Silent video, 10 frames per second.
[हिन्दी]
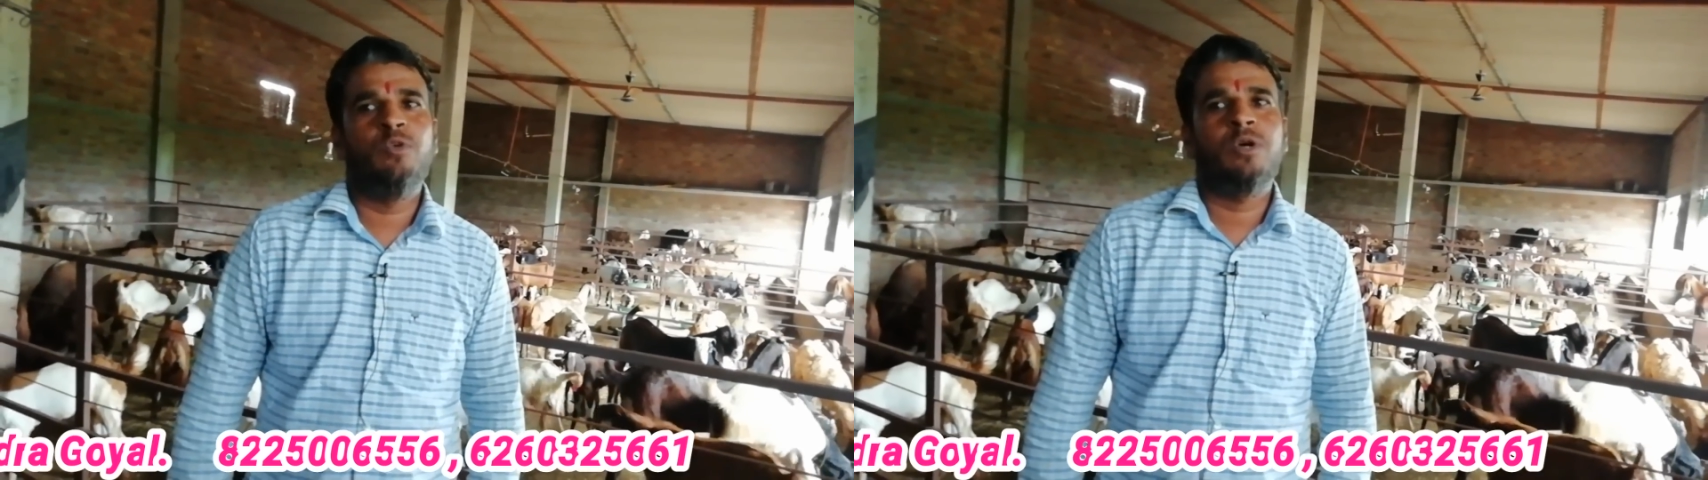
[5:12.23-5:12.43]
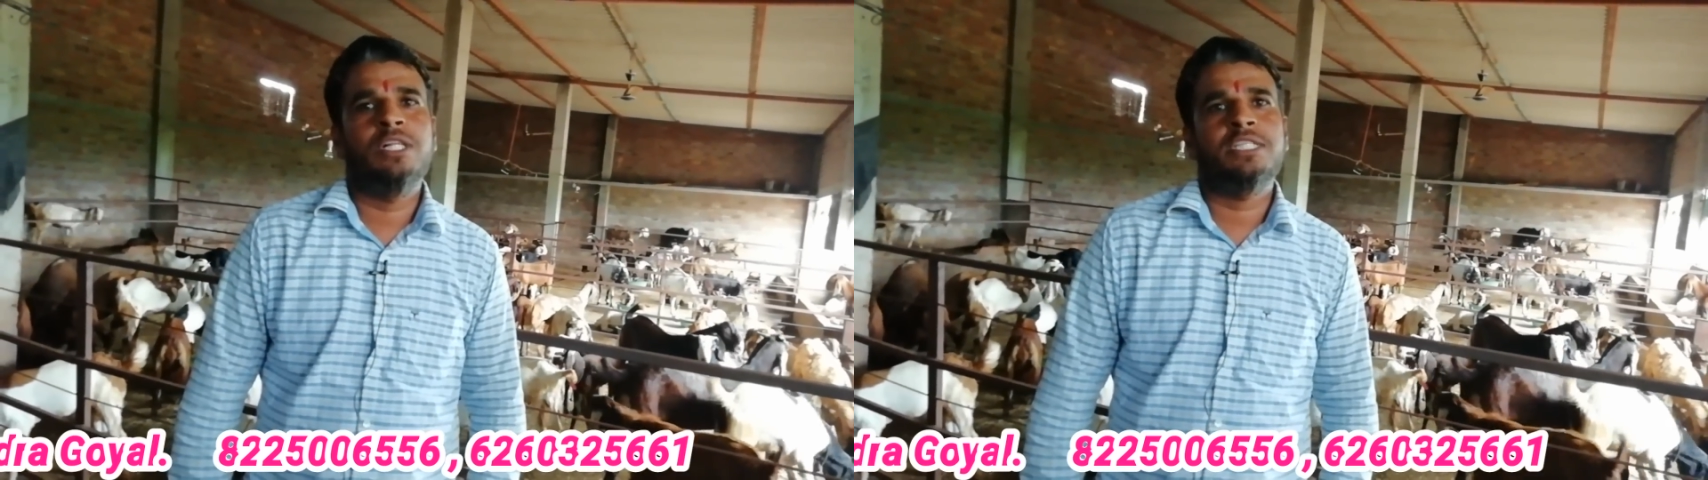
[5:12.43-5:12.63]

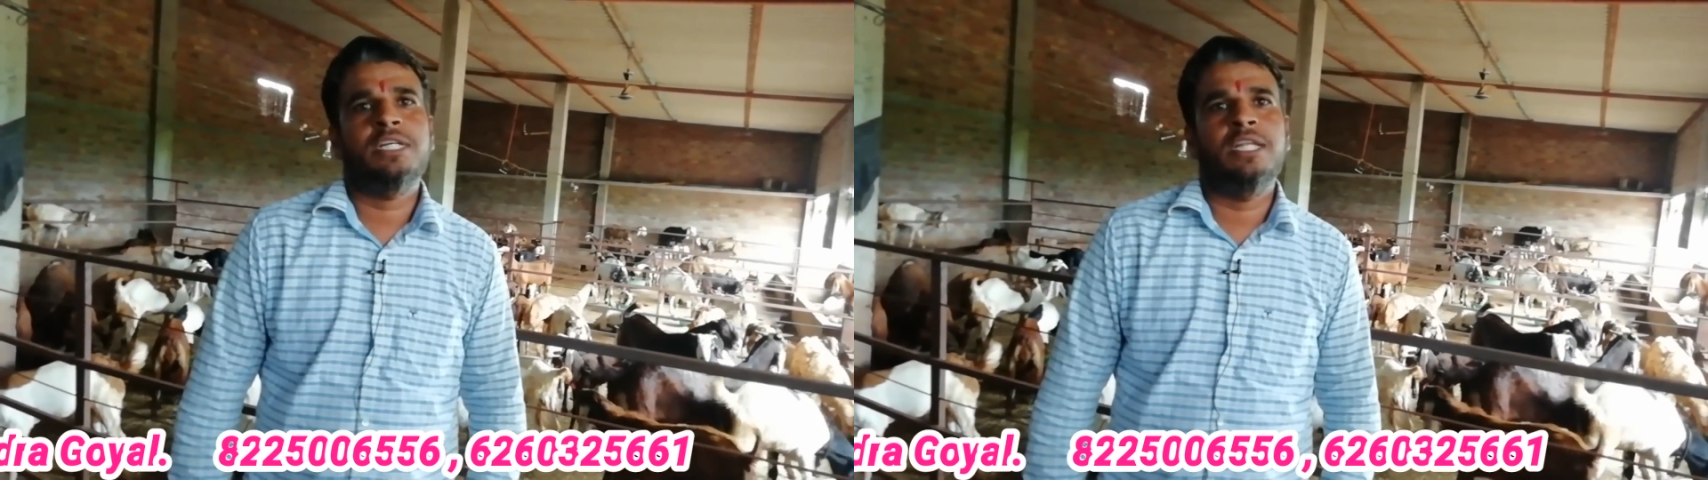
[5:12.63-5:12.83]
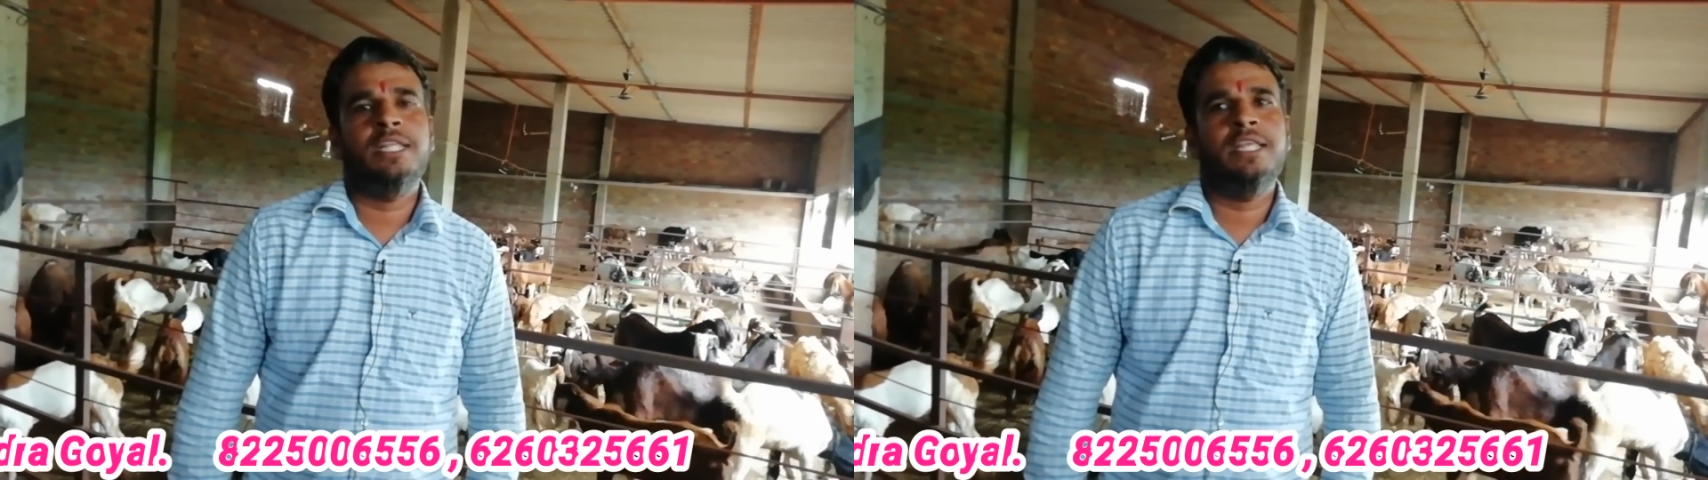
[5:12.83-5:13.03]
लोकल से
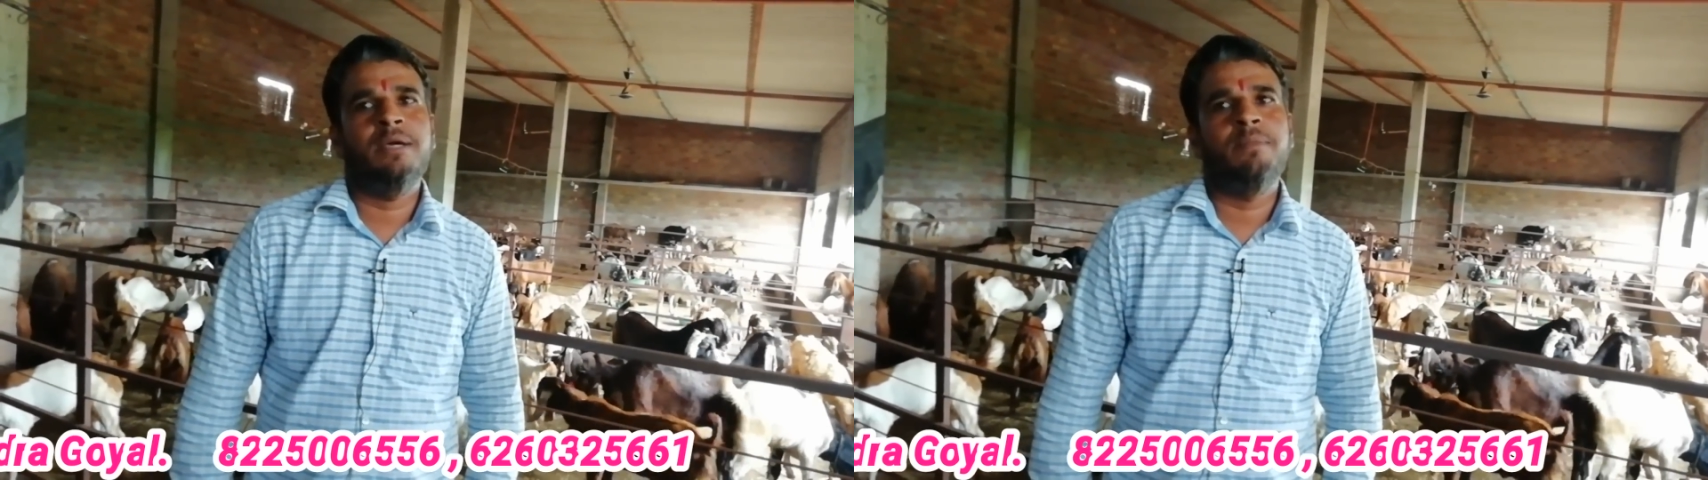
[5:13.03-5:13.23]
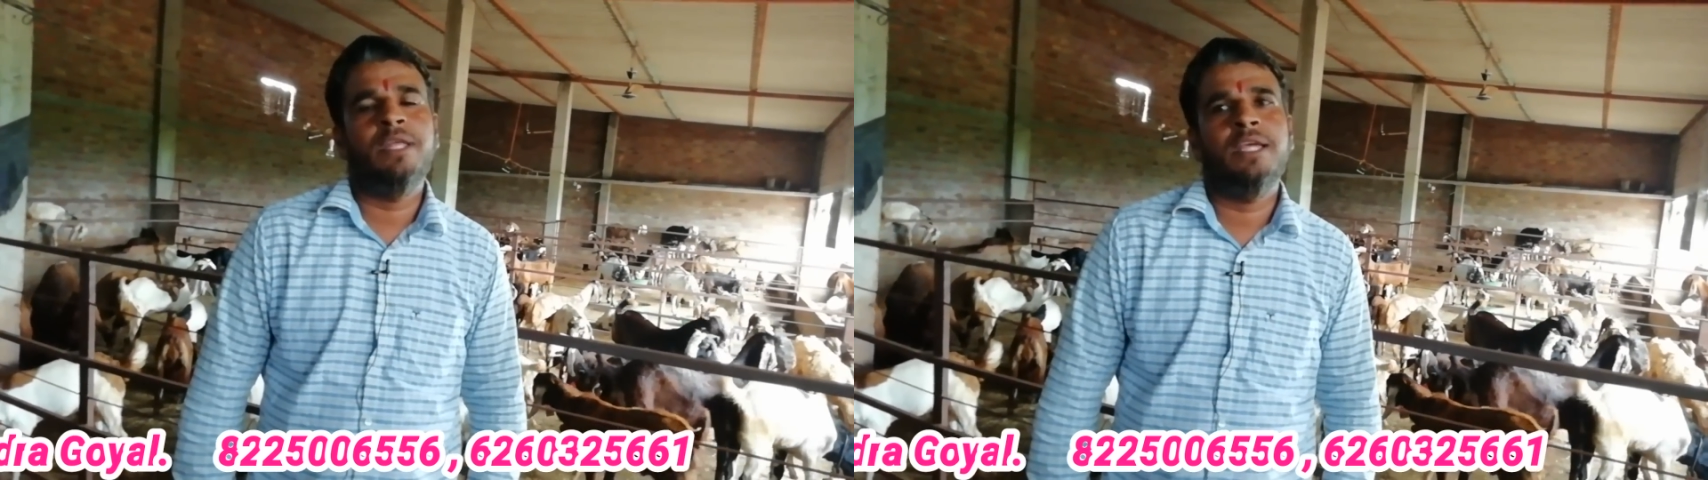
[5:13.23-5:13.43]
खरीदी
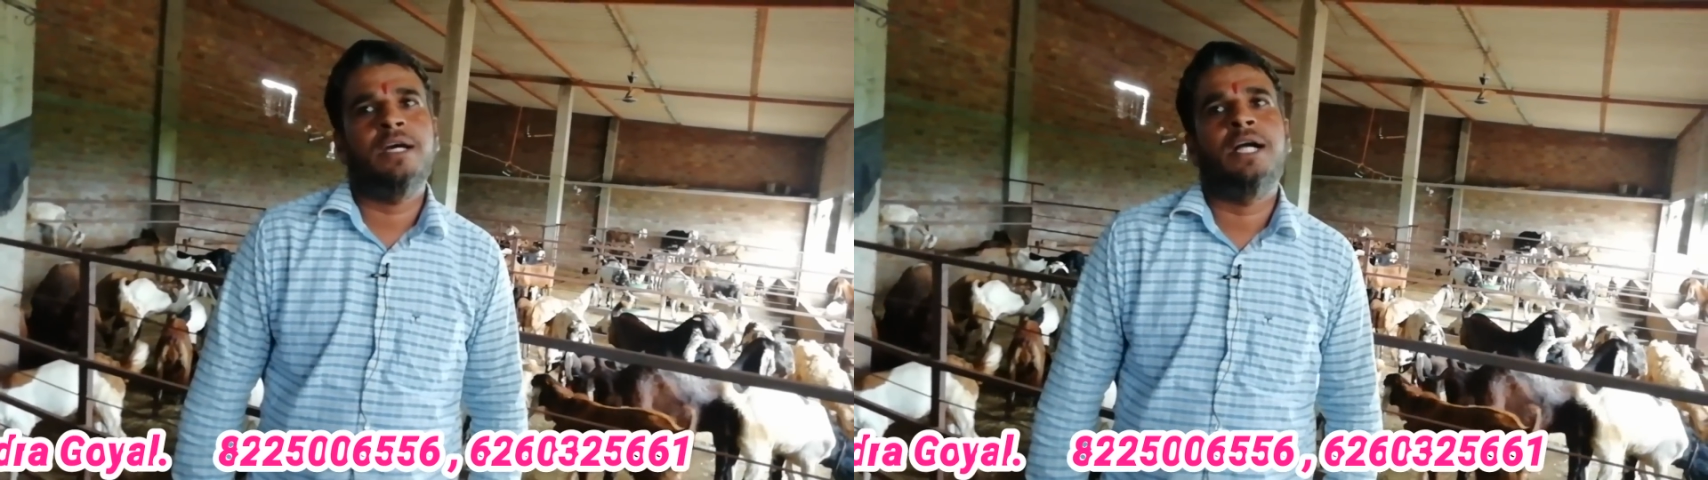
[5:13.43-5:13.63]
हमने